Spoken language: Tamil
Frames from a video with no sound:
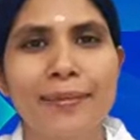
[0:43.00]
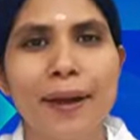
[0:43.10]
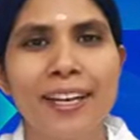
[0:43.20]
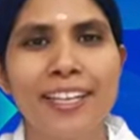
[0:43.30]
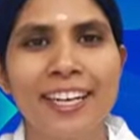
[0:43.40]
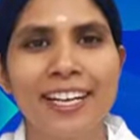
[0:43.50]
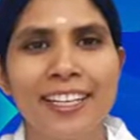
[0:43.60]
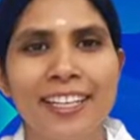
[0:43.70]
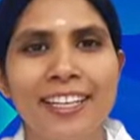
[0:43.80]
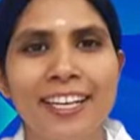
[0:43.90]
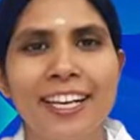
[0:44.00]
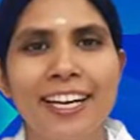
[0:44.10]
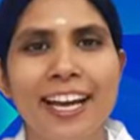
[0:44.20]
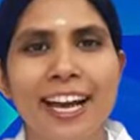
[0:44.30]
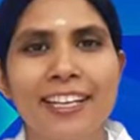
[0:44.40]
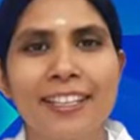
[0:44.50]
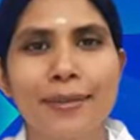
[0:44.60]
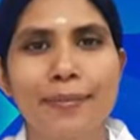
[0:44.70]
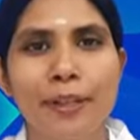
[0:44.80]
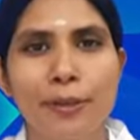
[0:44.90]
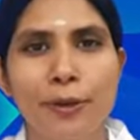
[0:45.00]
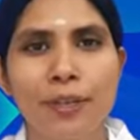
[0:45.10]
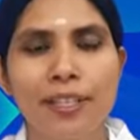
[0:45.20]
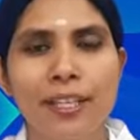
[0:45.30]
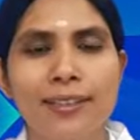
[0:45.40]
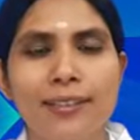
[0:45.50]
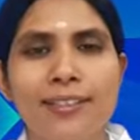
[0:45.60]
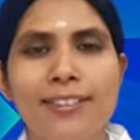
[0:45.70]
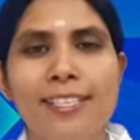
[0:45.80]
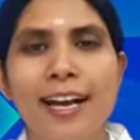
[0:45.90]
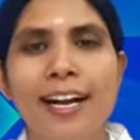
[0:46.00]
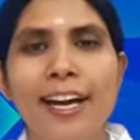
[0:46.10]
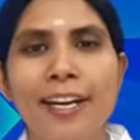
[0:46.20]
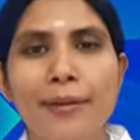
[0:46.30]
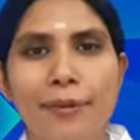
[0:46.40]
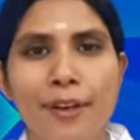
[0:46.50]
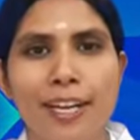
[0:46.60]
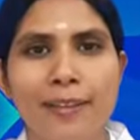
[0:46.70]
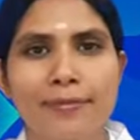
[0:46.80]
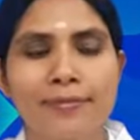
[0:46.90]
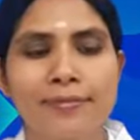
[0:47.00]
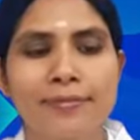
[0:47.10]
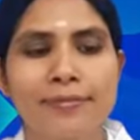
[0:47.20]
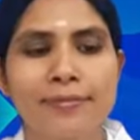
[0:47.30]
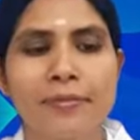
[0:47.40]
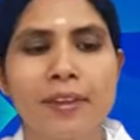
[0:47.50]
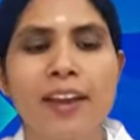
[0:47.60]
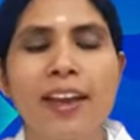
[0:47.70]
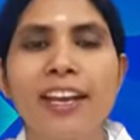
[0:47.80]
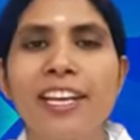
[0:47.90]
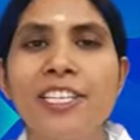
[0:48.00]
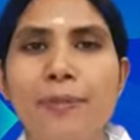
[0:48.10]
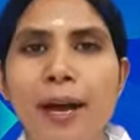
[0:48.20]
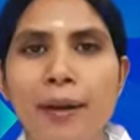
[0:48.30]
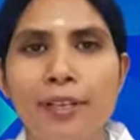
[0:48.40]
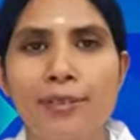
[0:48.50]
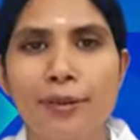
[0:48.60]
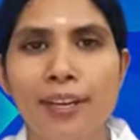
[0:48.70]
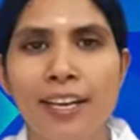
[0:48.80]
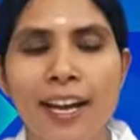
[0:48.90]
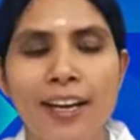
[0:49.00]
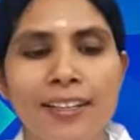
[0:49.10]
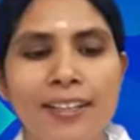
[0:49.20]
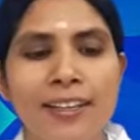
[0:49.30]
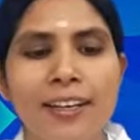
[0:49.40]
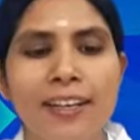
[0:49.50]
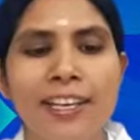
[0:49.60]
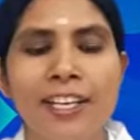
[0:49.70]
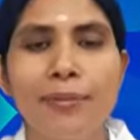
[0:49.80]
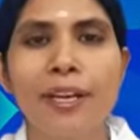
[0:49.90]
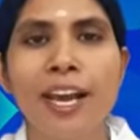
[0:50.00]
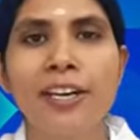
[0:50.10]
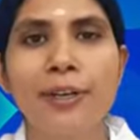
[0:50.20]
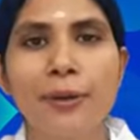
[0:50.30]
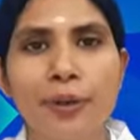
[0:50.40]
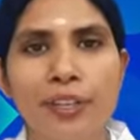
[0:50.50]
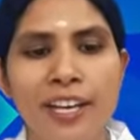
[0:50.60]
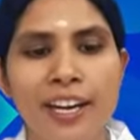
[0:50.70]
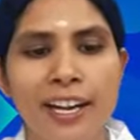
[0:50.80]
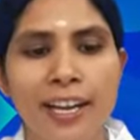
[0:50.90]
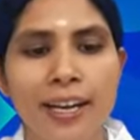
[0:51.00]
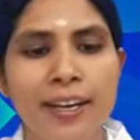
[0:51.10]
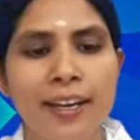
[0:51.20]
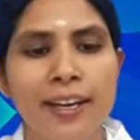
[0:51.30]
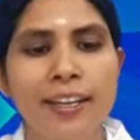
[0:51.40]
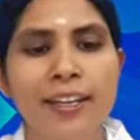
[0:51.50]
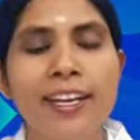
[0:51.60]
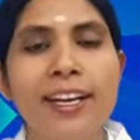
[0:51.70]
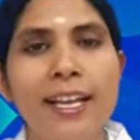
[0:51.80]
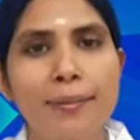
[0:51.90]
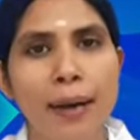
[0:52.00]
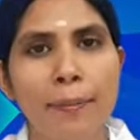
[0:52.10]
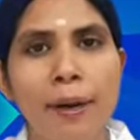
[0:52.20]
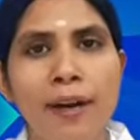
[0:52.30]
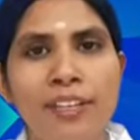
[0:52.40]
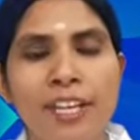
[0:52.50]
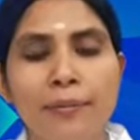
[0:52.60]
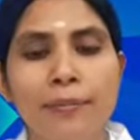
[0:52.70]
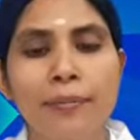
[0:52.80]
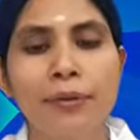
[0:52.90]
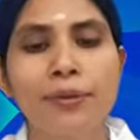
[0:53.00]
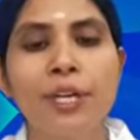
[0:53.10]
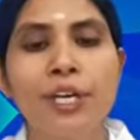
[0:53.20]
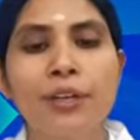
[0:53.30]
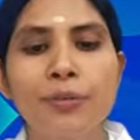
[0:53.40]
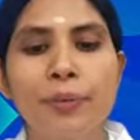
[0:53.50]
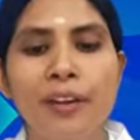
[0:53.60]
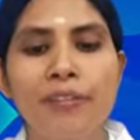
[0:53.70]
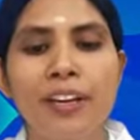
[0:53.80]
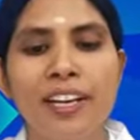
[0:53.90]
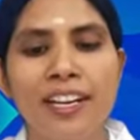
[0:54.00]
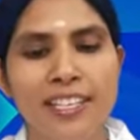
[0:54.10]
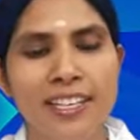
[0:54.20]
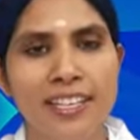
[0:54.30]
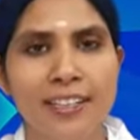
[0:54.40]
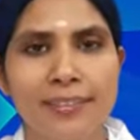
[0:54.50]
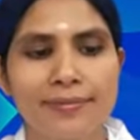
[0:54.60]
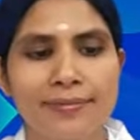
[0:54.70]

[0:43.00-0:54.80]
பனிரெண்டு இரண்டாயிரத்தி பத்தொன்பது சகார முரளி இன்று பாபா சொல்கிறார் இனிமையான குழந்தைகளே நீங்கள் பாபாவிடம் புத்துணர்வு பெற வருகின்றீர்கள்